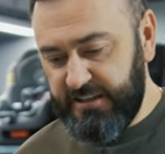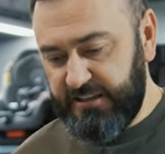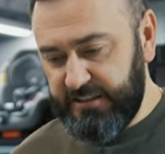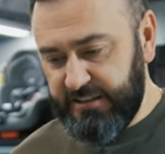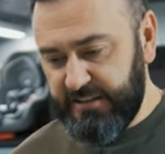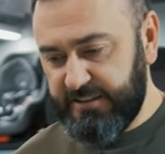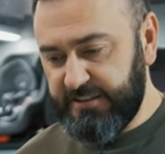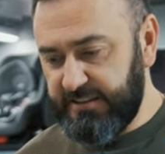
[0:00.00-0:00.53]

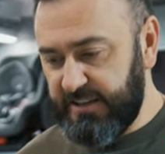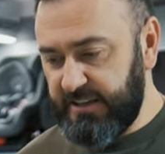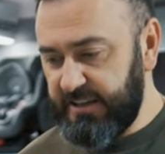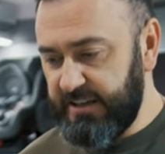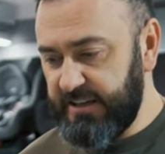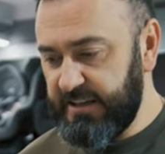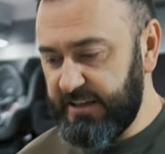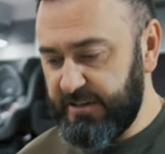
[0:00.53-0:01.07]
иногда
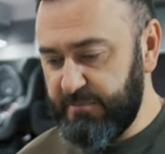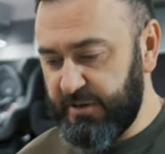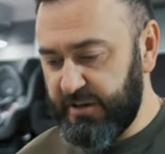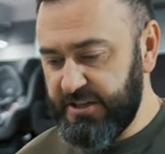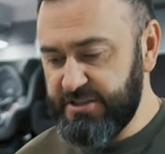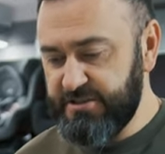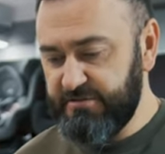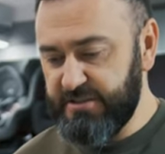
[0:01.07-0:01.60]

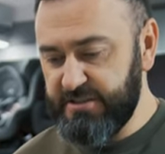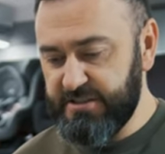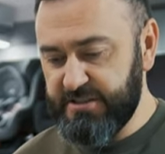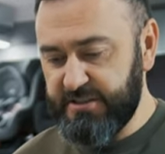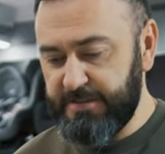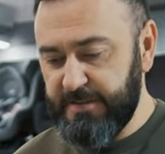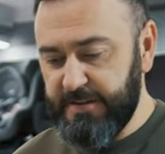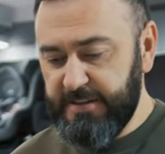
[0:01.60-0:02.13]

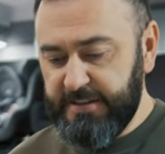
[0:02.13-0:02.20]
оборачивается